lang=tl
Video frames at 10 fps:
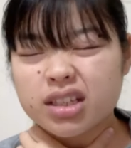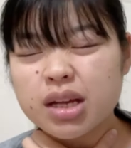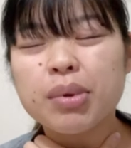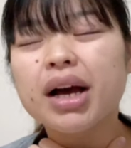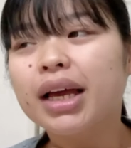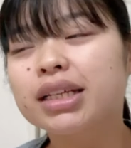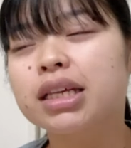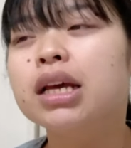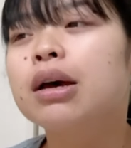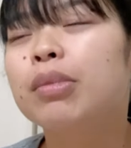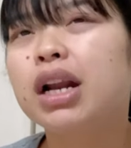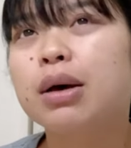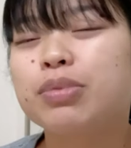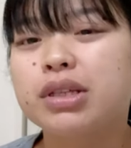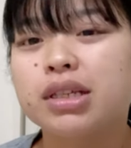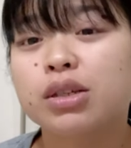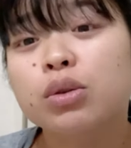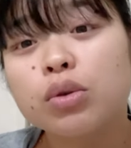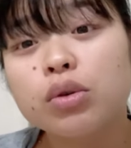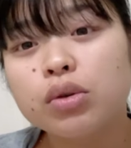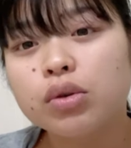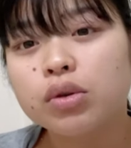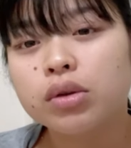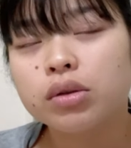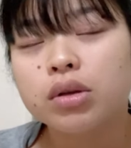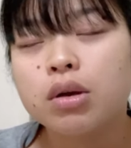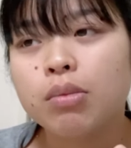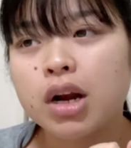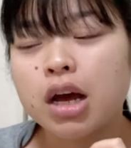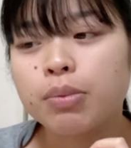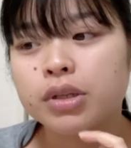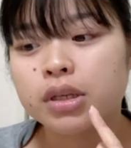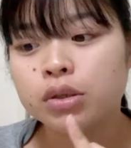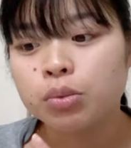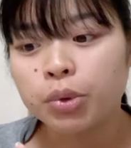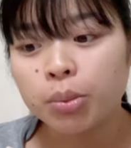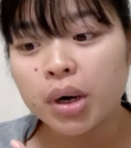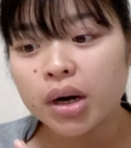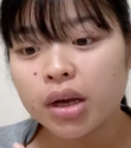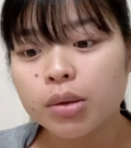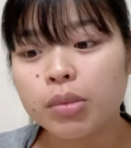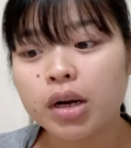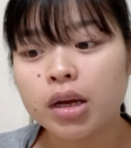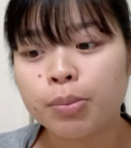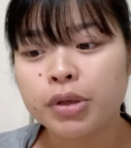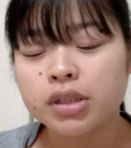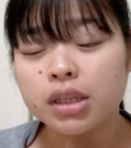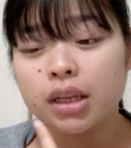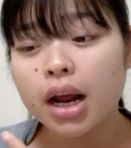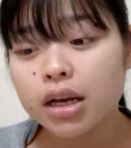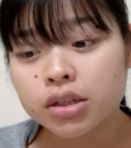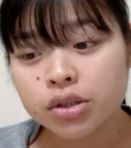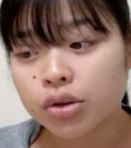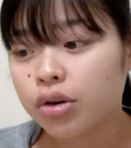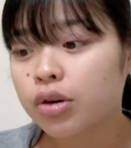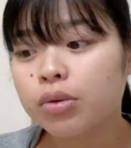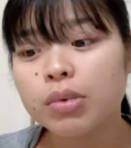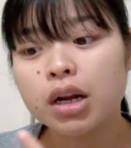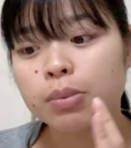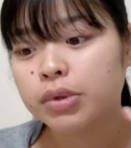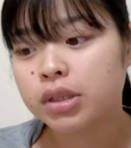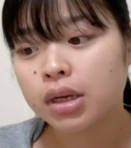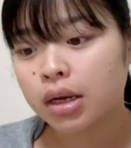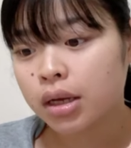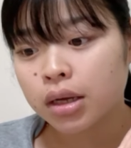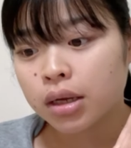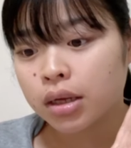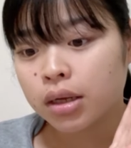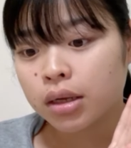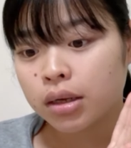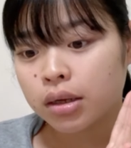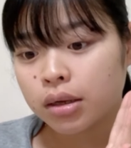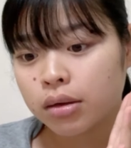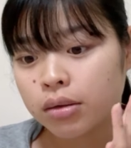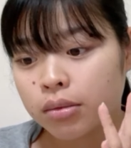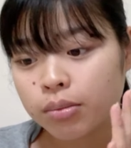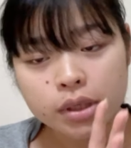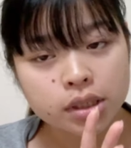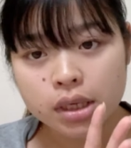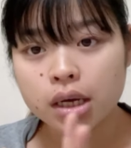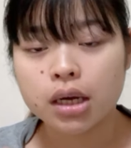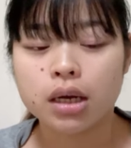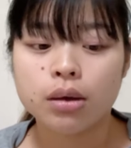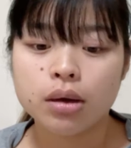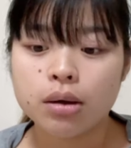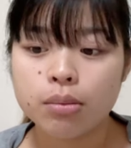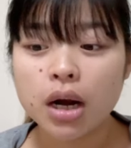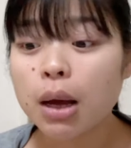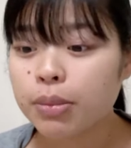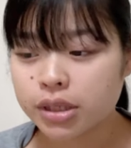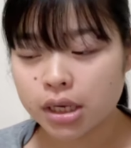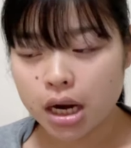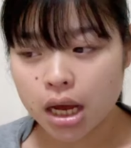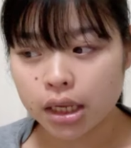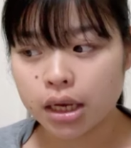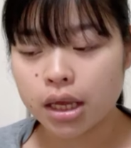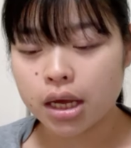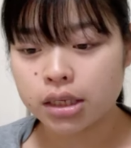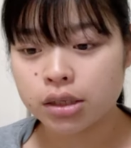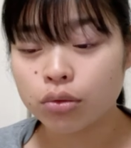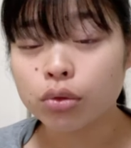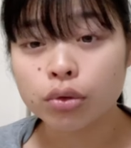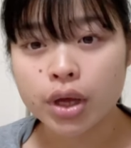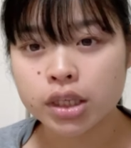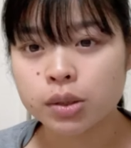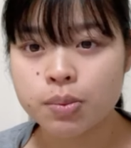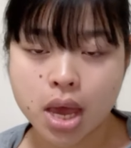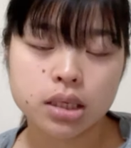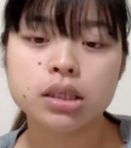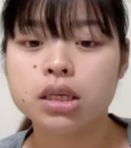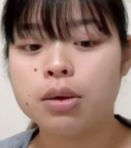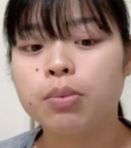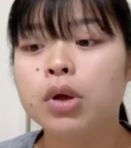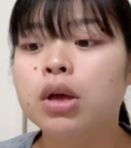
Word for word: Sa bagay kasi malapit sa school, malapit sa supermarket, malapit sa drugstore, malapit sa, basta, malapit sa lahat kaya siguro expensive.